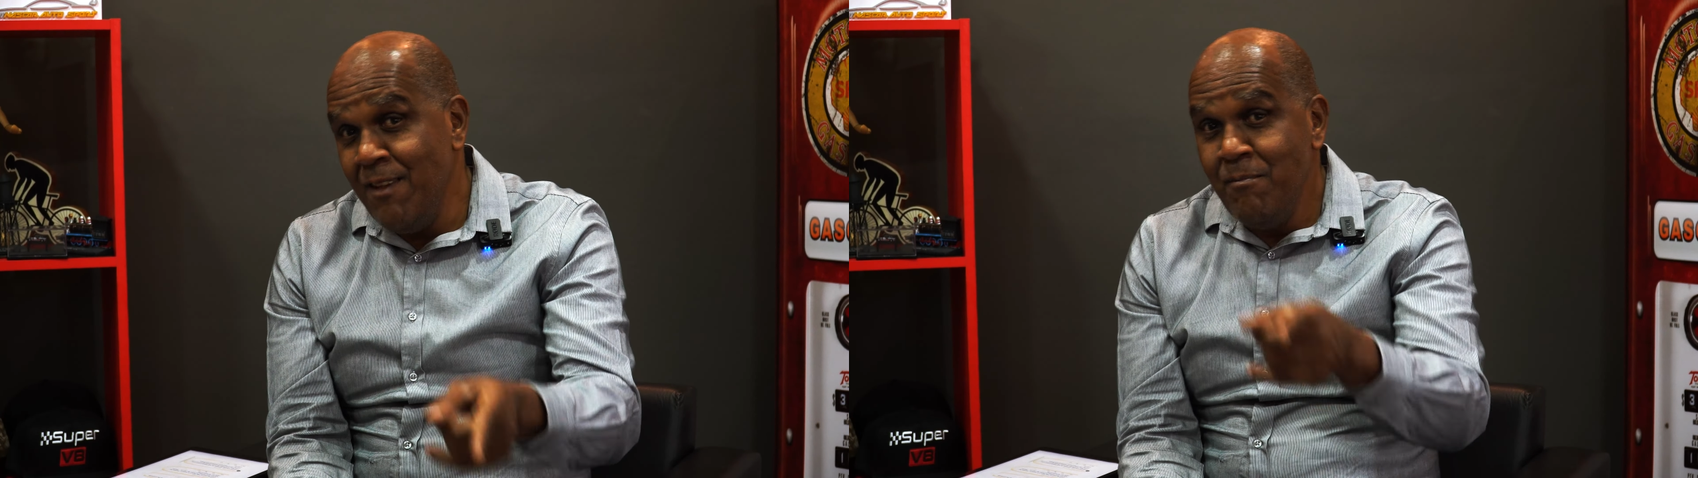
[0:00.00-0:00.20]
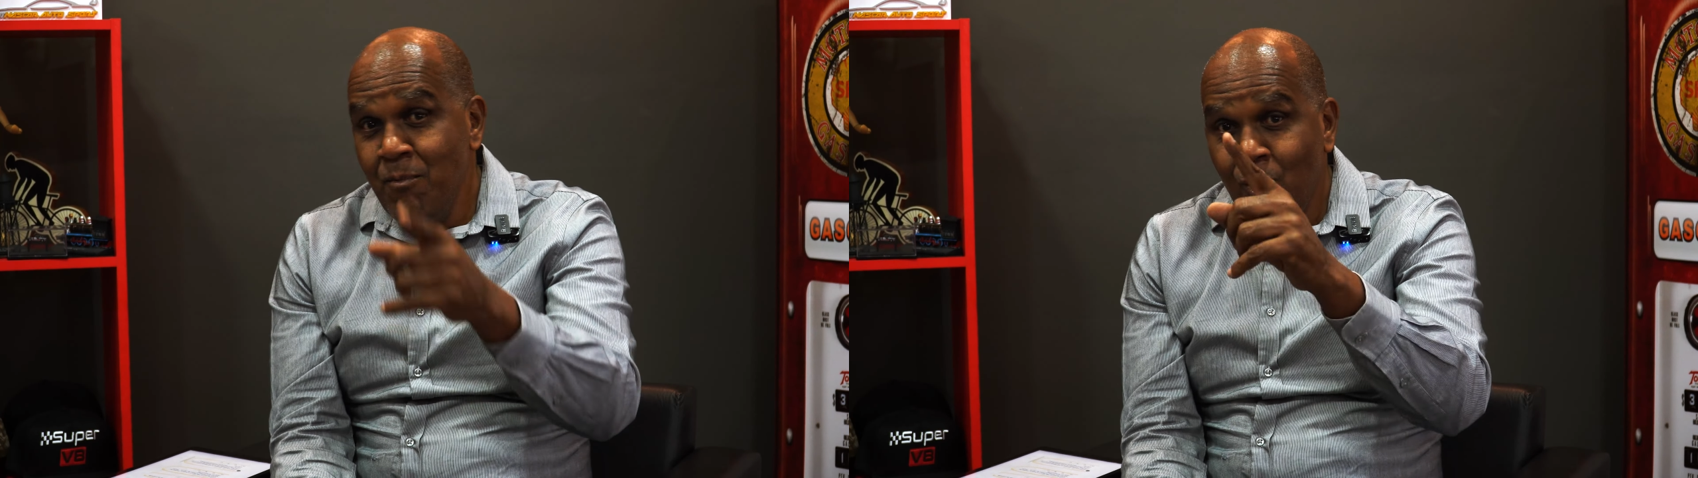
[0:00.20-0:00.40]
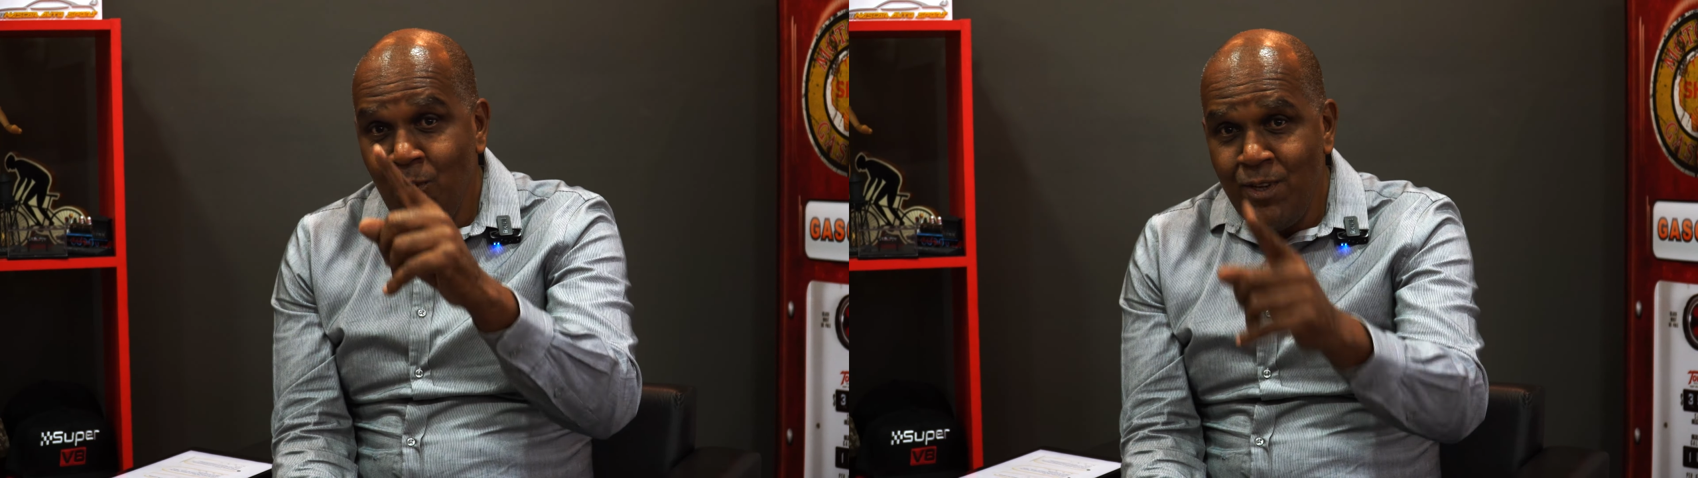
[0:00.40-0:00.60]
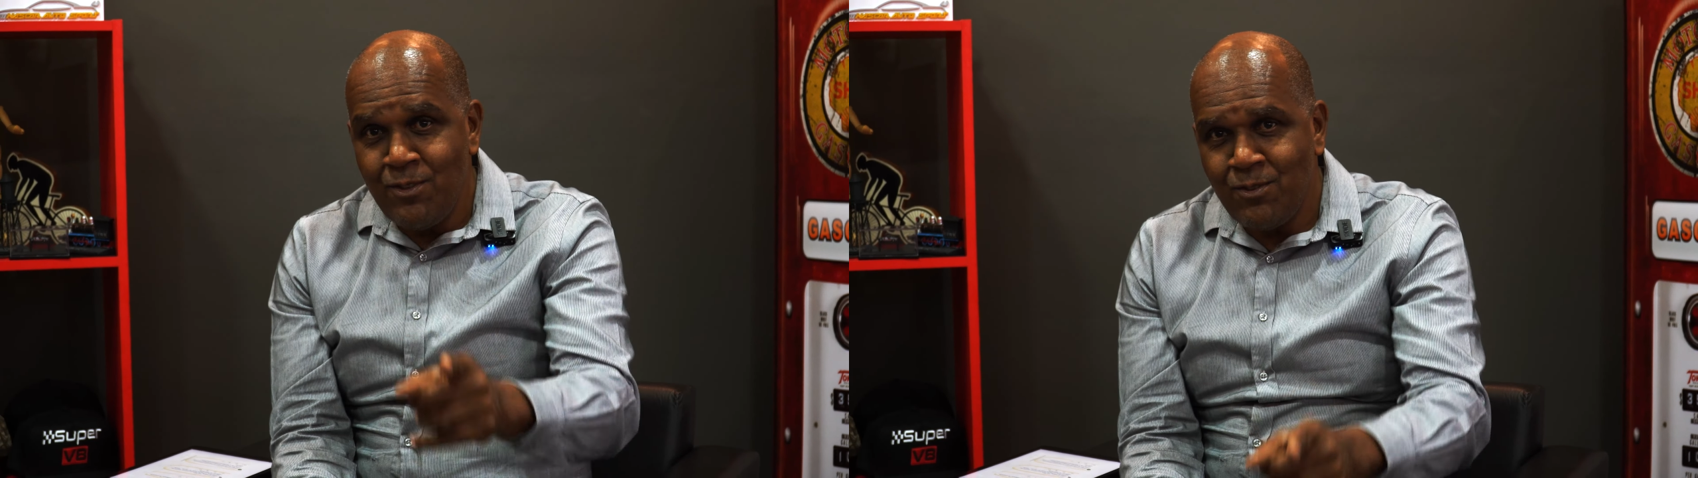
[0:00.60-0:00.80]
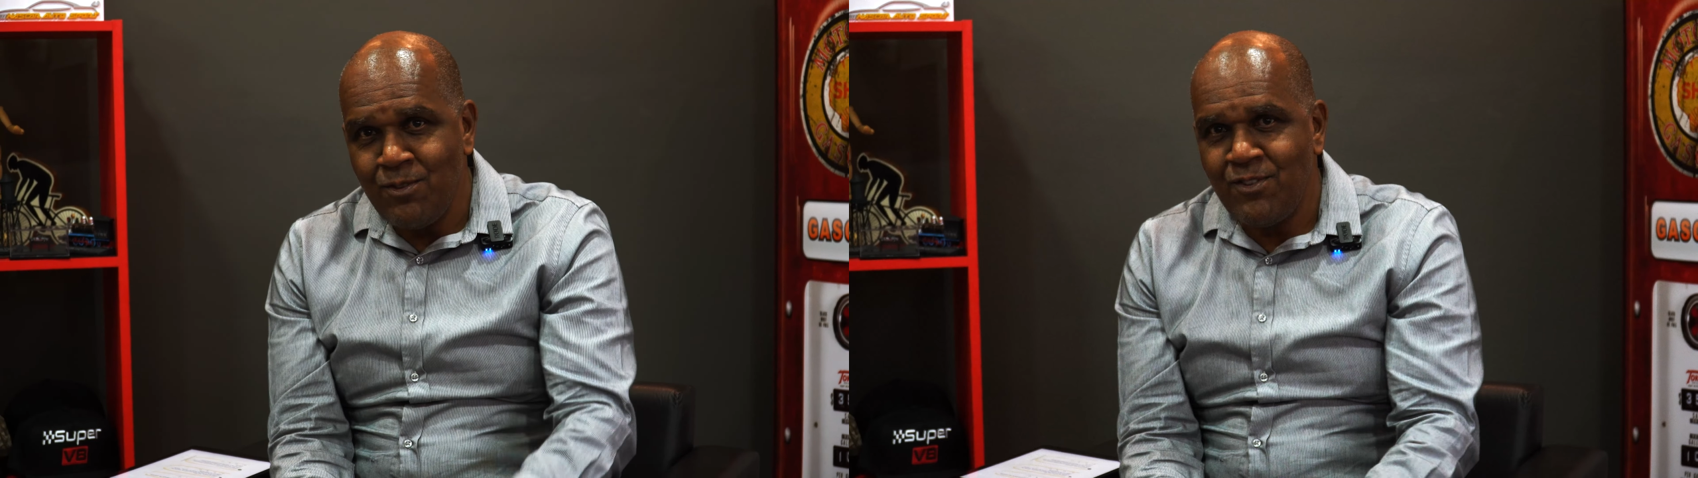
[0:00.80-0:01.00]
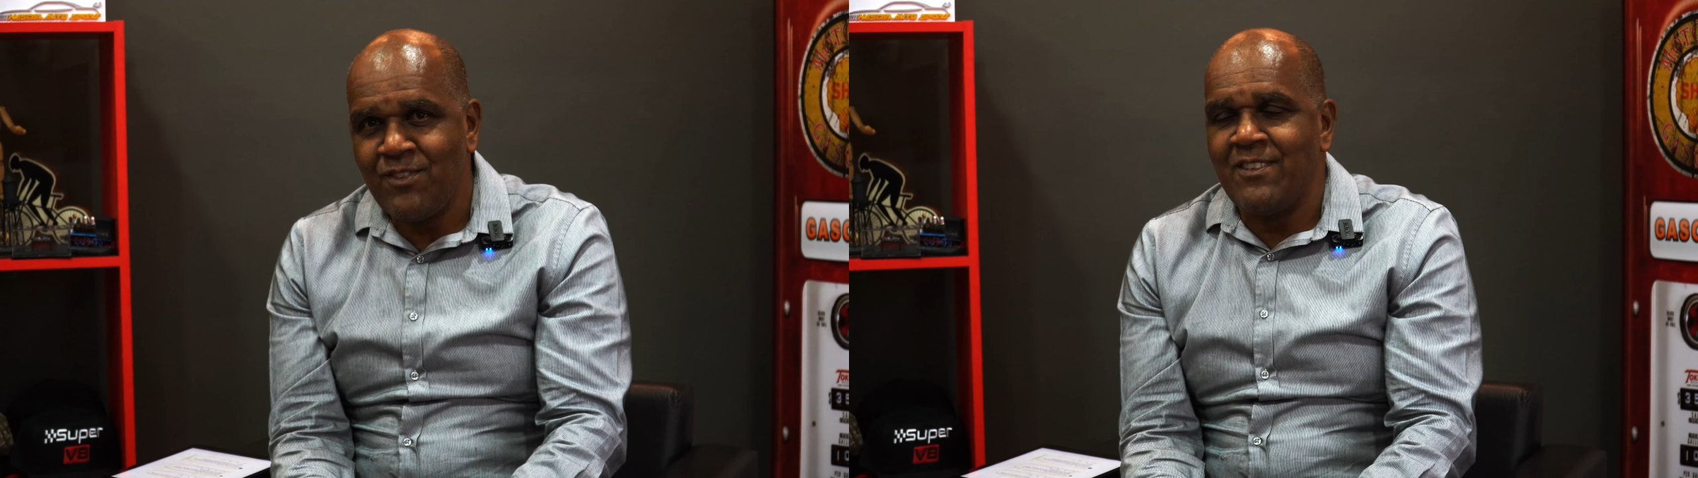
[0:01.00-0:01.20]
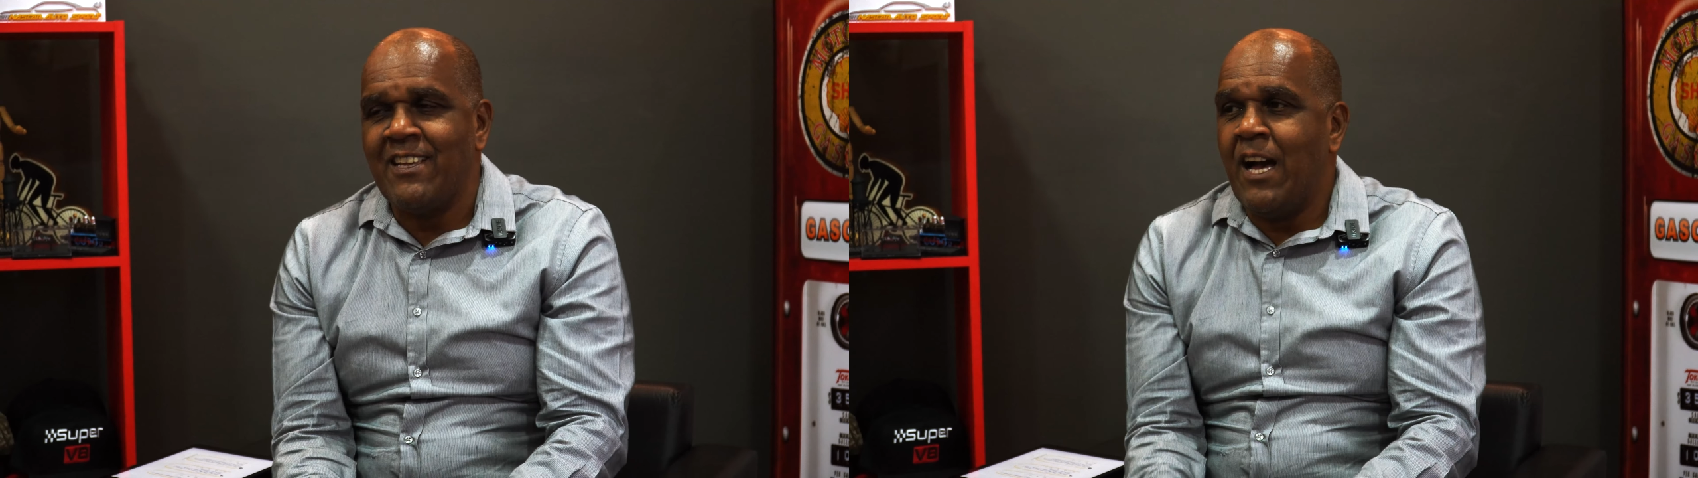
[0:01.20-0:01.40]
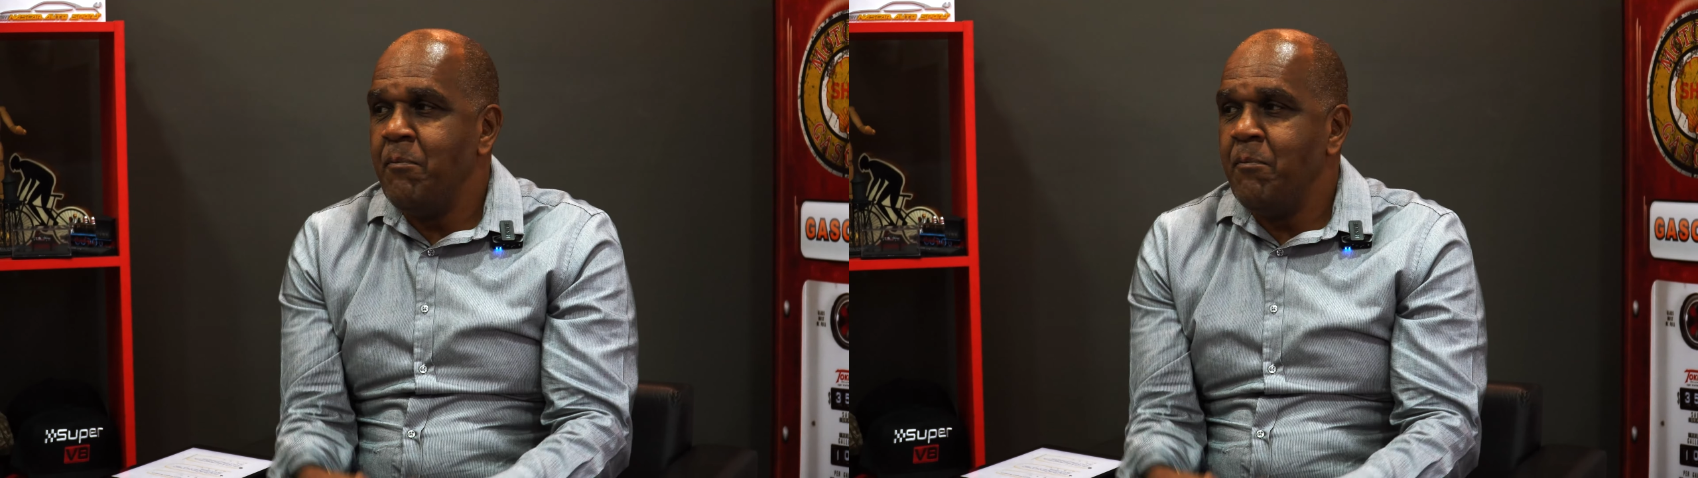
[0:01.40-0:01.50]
e muitos